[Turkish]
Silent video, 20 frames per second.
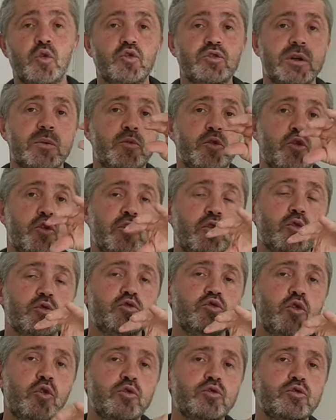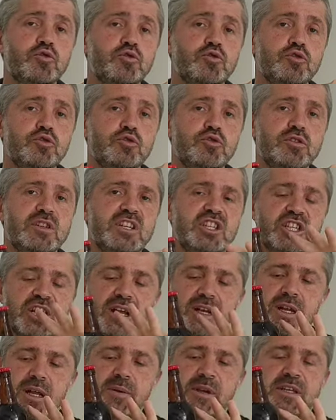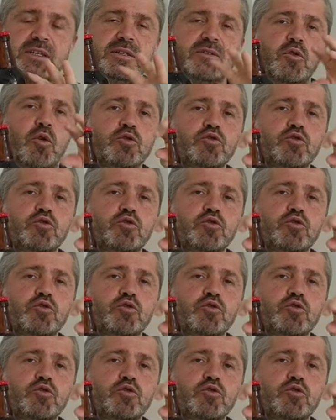orada böyle o tortuyu hiç ellemeyin.